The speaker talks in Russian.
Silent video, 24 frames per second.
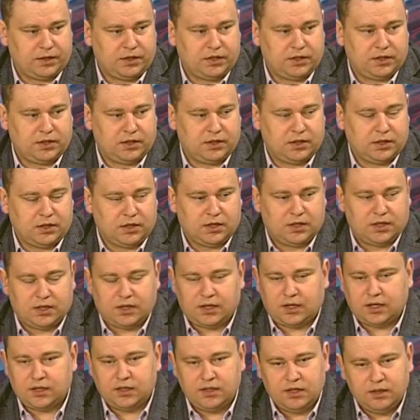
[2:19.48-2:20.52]
И
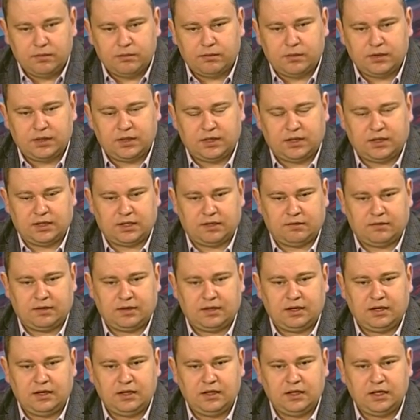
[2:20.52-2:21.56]
хотим мы этого
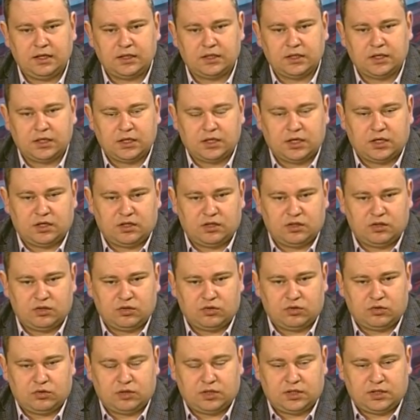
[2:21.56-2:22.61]
или нет,
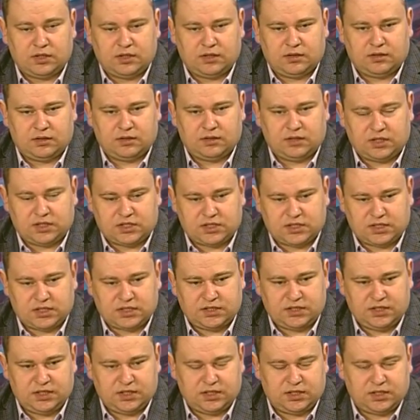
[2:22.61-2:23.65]
но наш
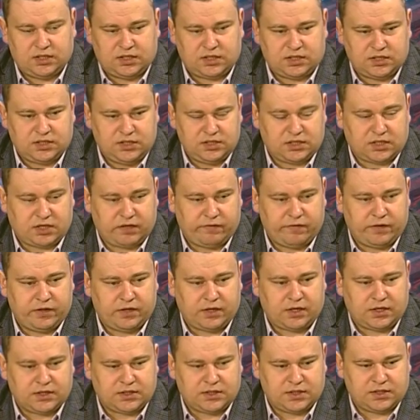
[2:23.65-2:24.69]
сосед Российская
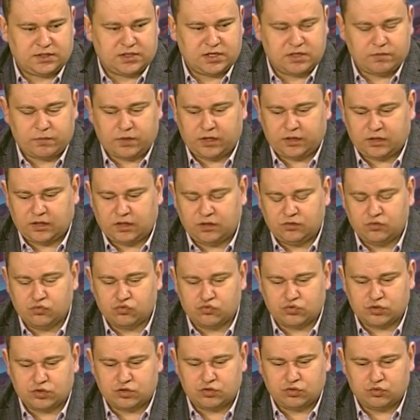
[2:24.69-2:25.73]
Федерация занимает одну
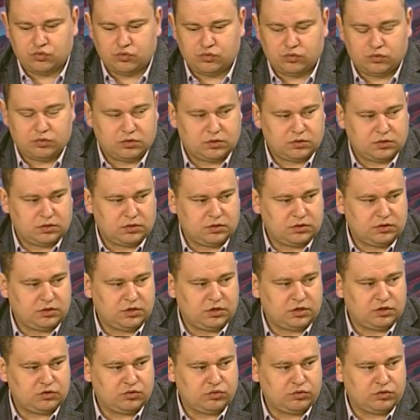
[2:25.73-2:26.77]
шестую
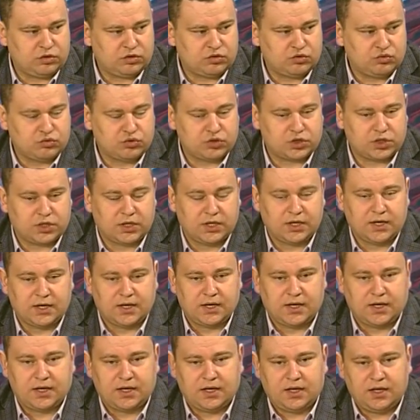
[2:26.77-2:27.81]
территории суши
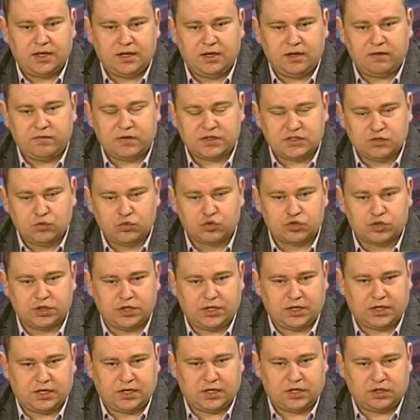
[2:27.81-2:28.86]
и
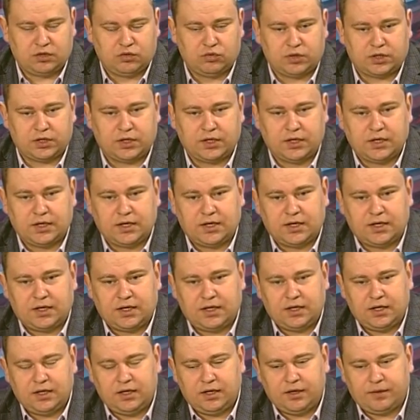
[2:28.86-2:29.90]
воздушные коридоры,
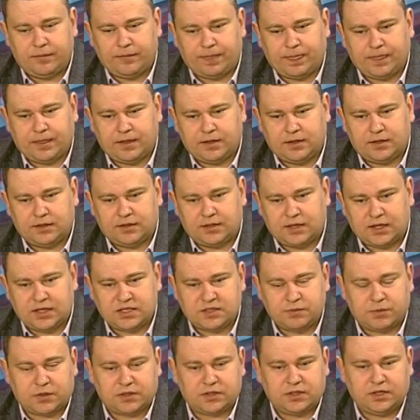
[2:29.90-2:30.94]
и э,
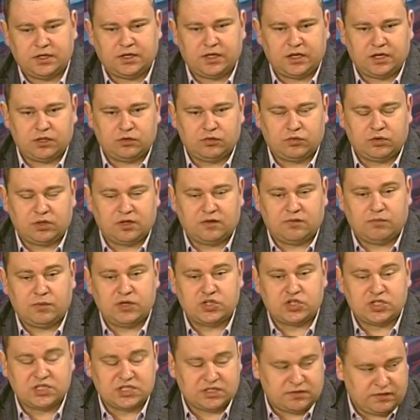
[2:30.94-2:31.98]
транспортные коридоры в
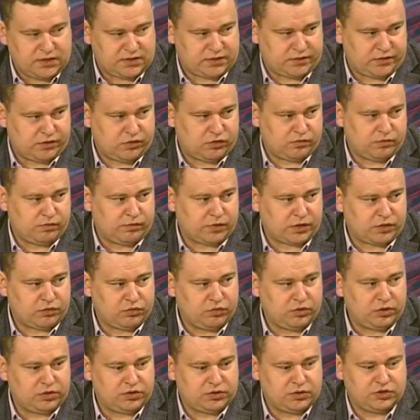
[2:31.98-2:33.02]
большинстве своем
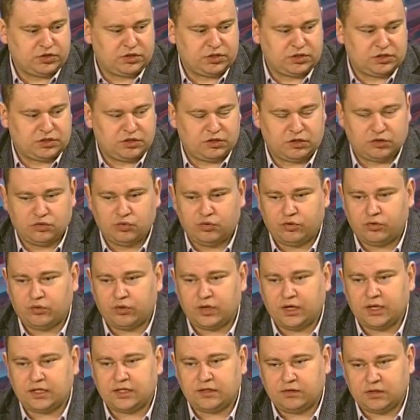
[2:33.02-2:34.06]
проходят через территорию
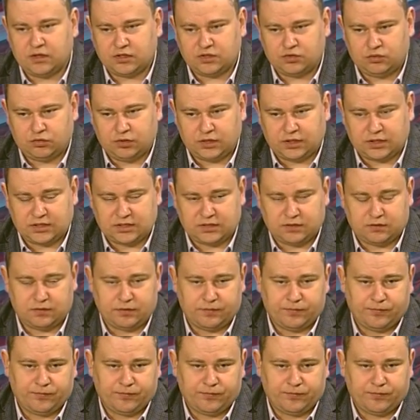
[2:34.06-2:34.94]
этого государства.